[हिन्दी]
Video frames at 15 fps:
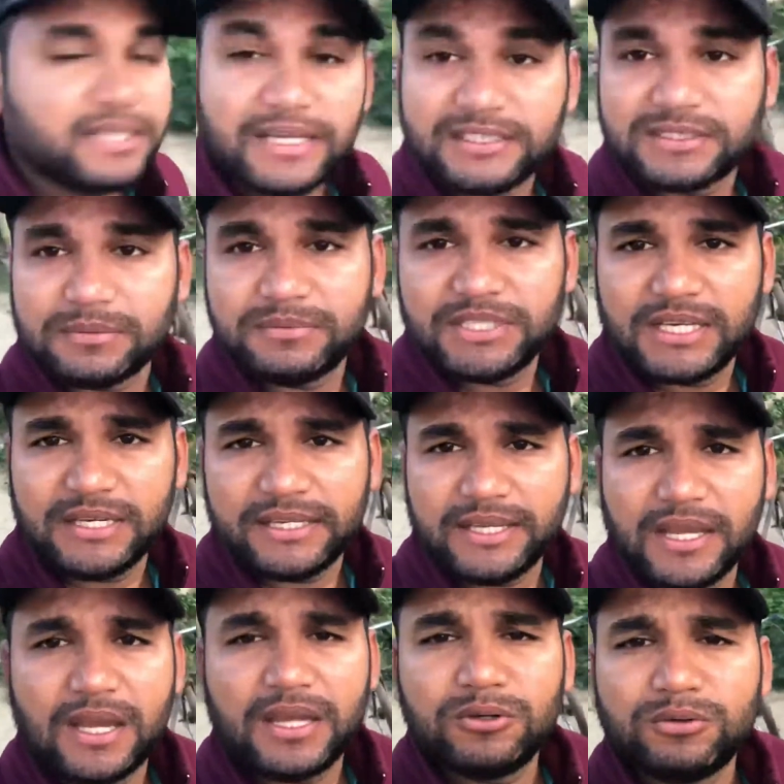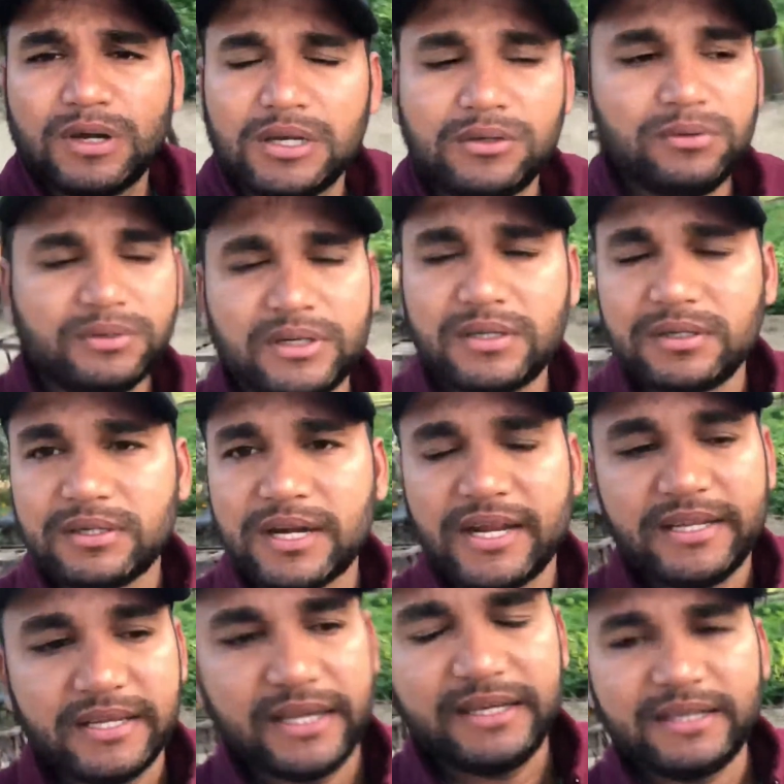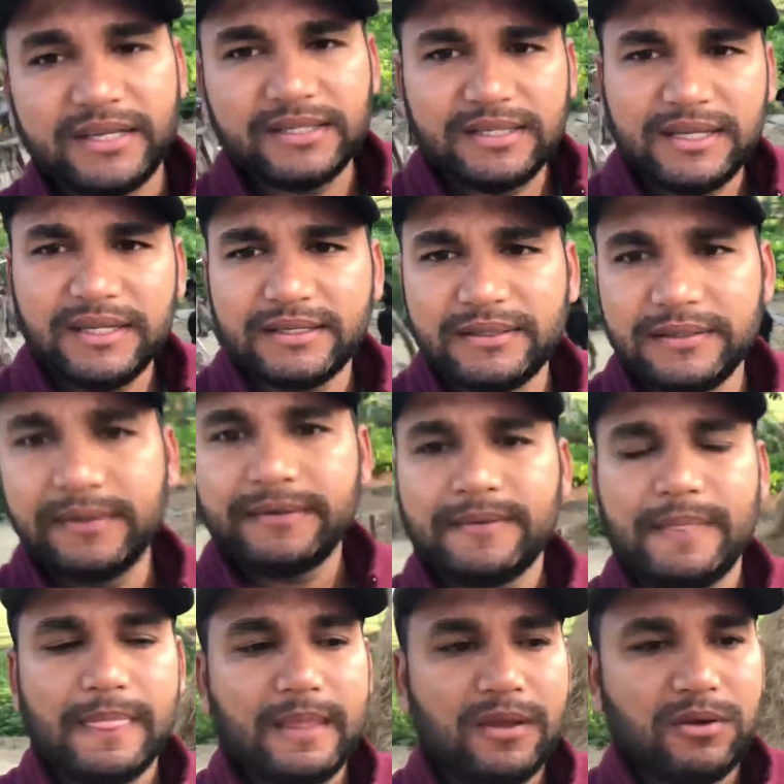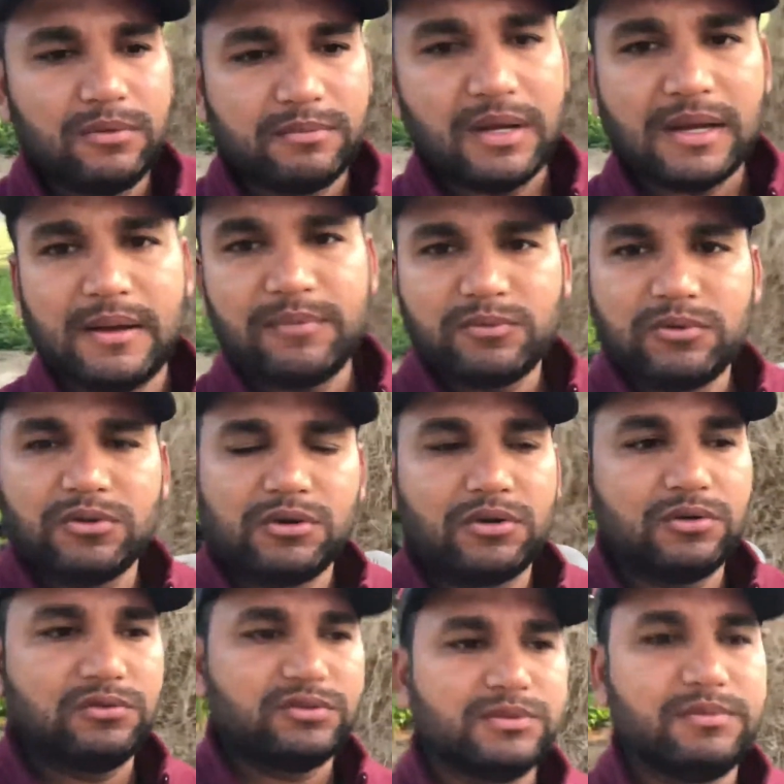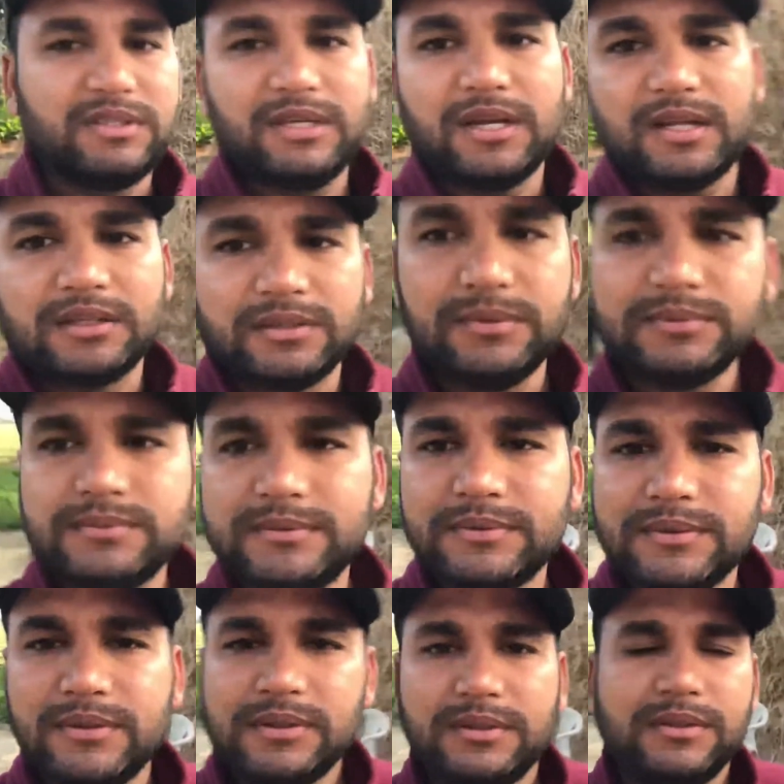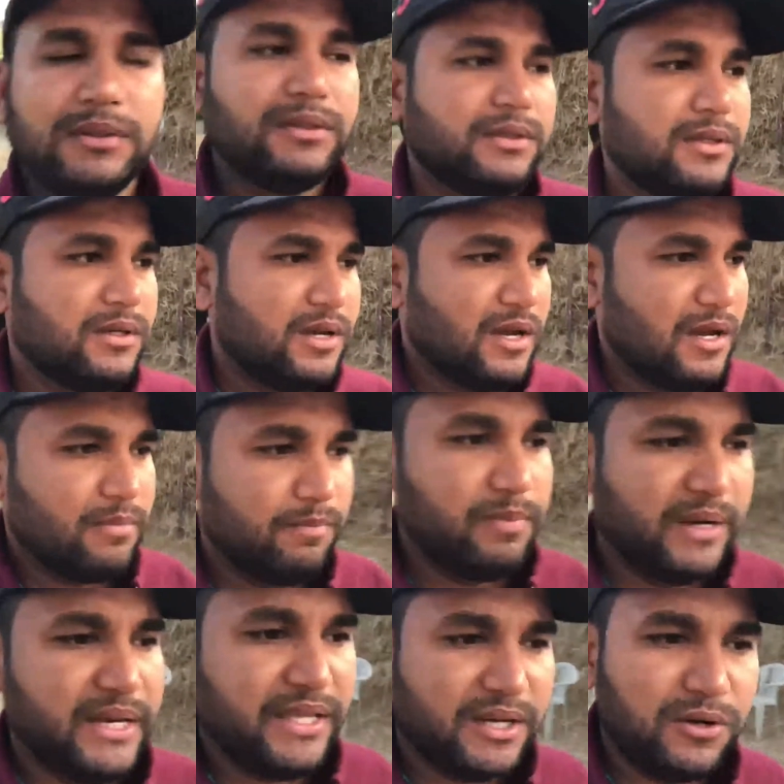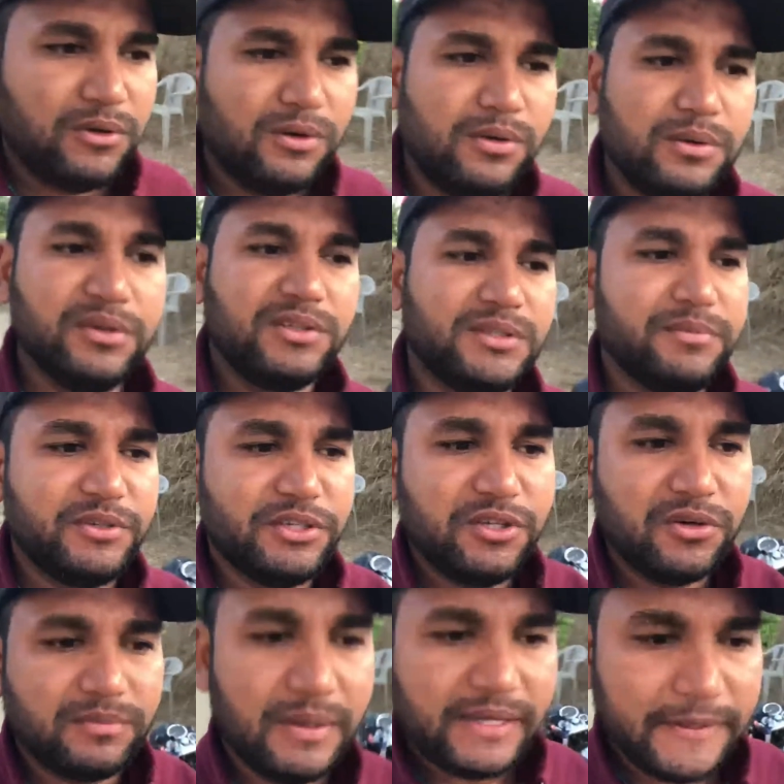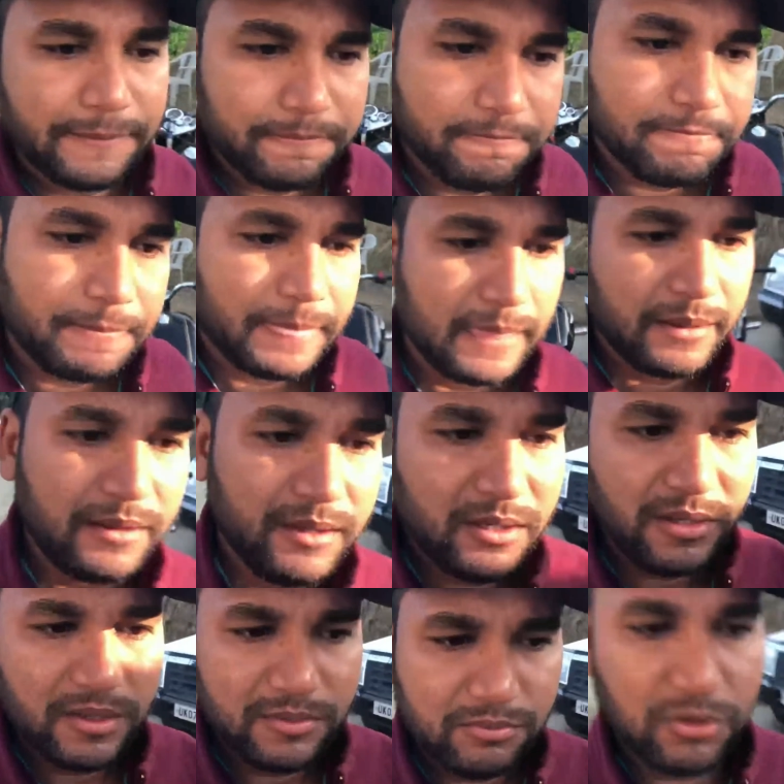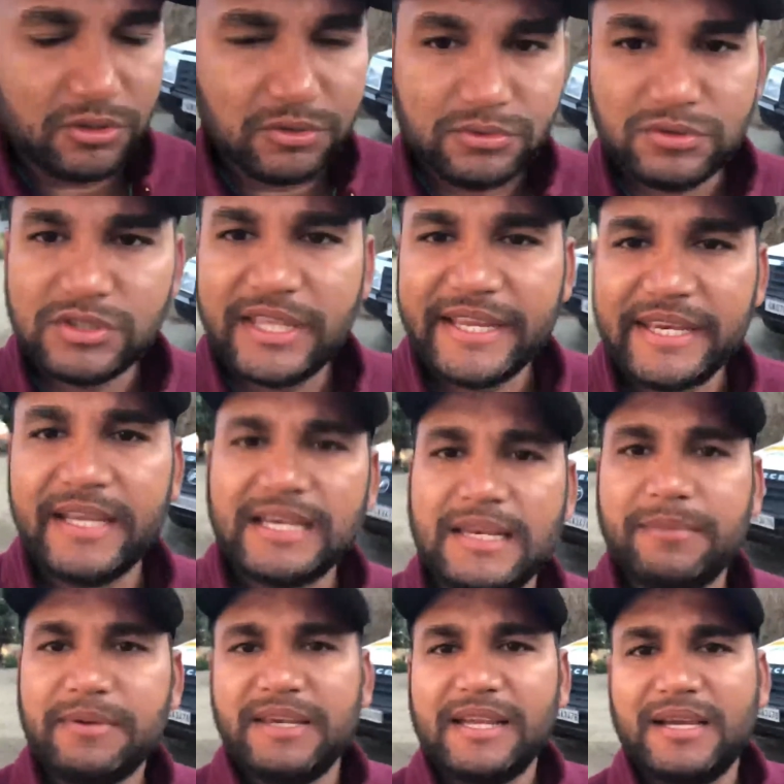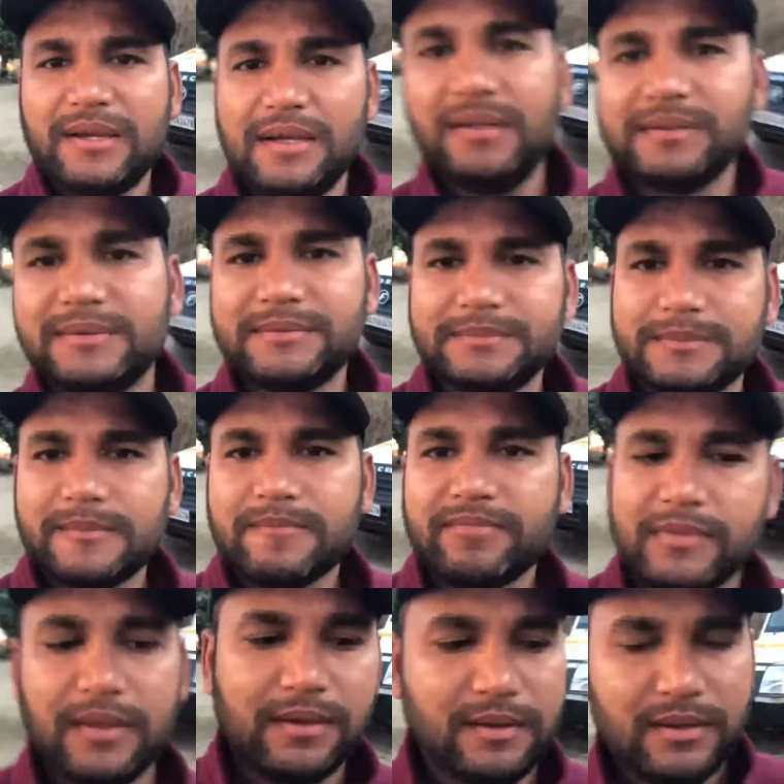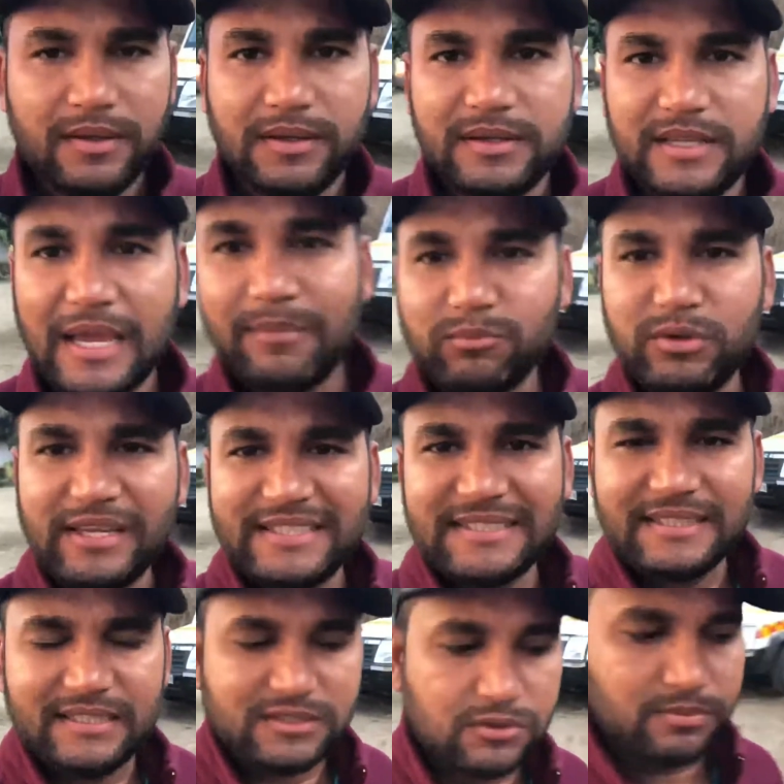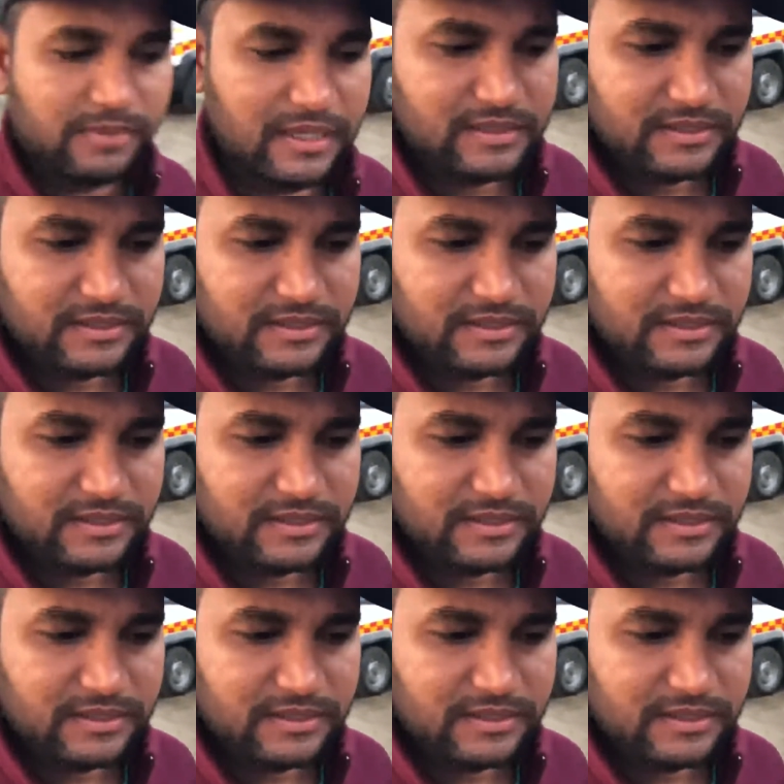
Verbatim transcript: रहा है सब्जियां लगी है आलू आलू राई हाई लगी है मैं आपको और कुछ भी दिखाता हूँ आप बने रहो इस वीडियो में बहुत कुछ देखने के लिए मिलेगा ये एम्बुलेंस है इसको मैं